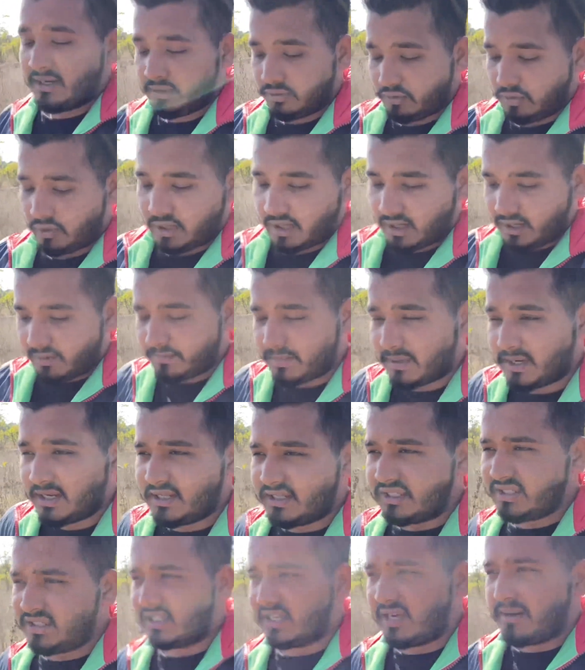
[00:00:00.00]
जो है अपना
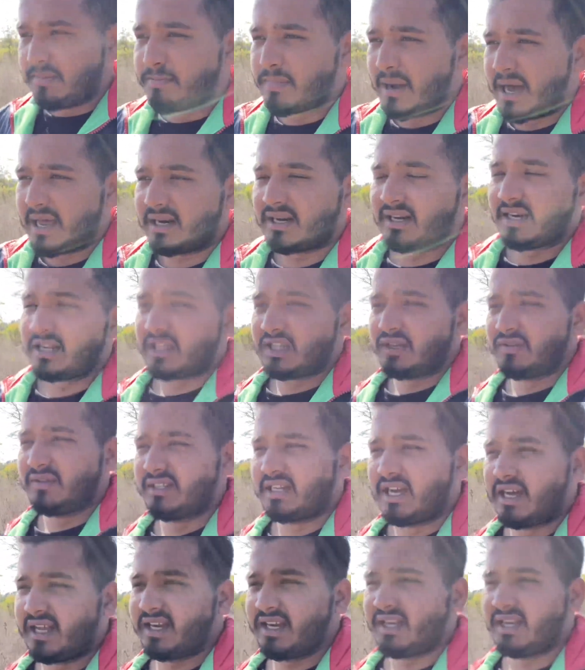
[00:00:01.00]
ये पार करते हुए
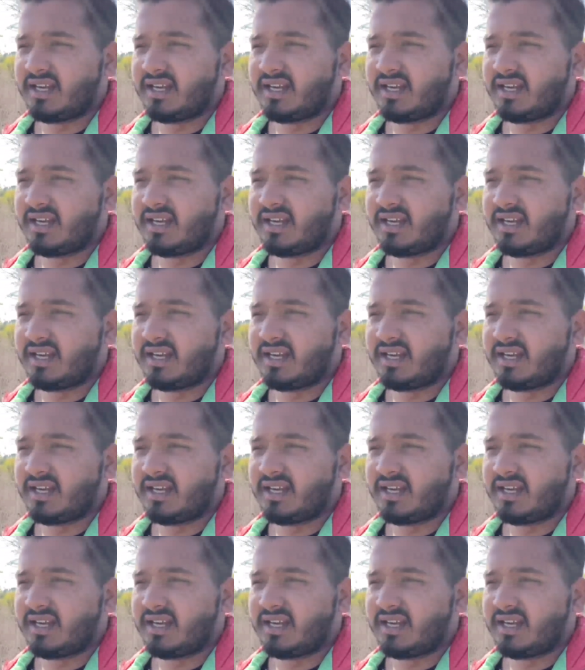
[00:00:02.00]
जा रहे